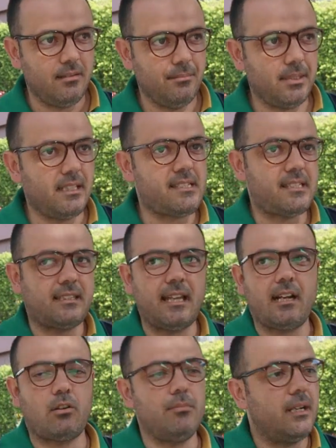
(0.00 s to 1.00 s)
من
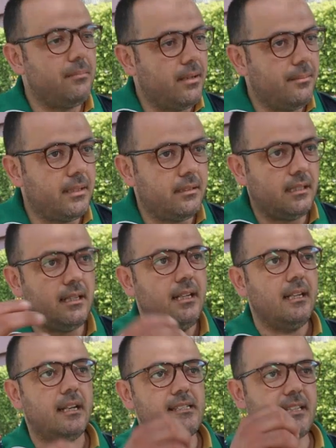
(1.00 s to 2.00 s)
استطاعكم من
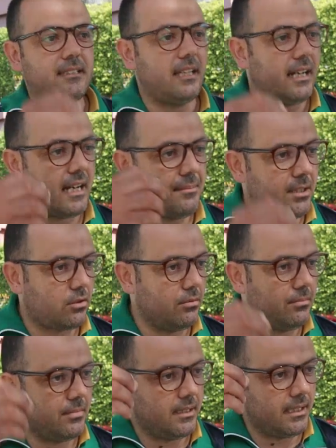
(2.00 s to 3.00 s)
استطاع
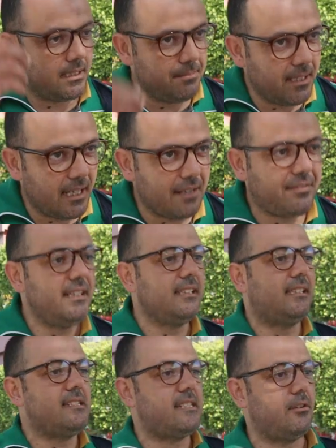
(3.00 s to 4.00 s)
منكم البيئه
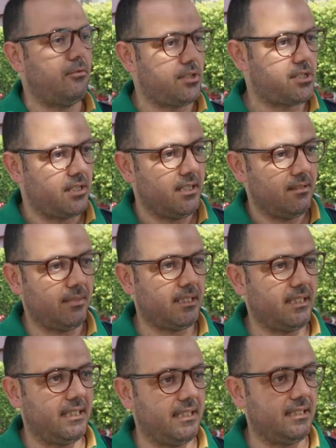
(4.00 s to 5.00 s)
فليتزوج
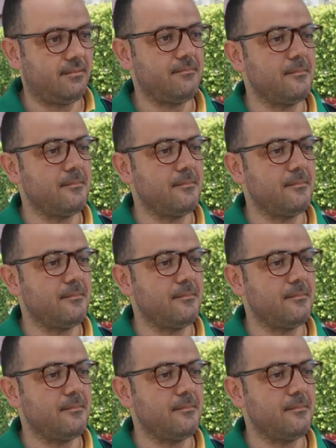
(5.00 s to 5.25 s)
معناها